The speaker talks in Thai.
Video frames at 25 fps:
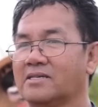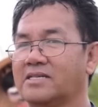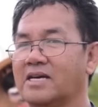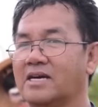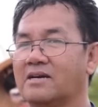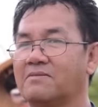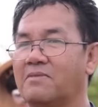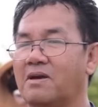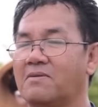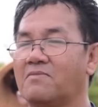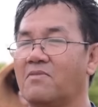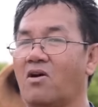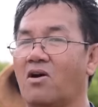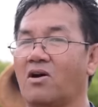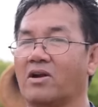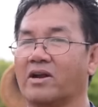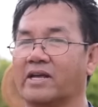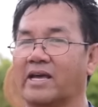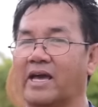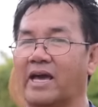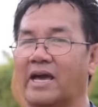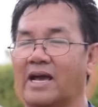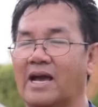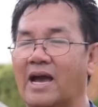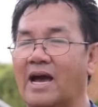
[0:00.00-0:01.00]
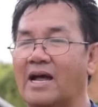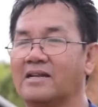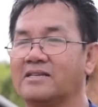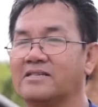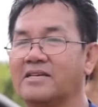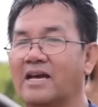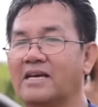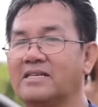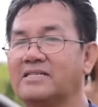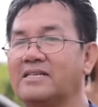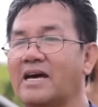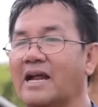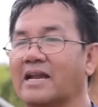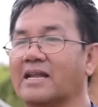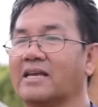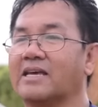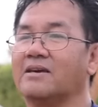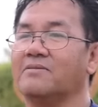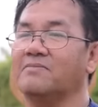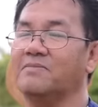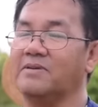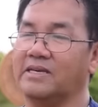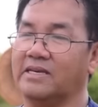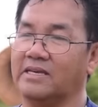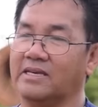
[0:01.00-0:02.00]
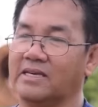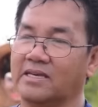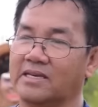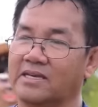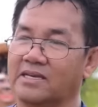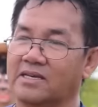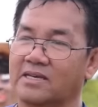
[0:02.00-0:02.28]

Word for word: ซึ่งไม่เหมาะแก่การใช้สารเคมี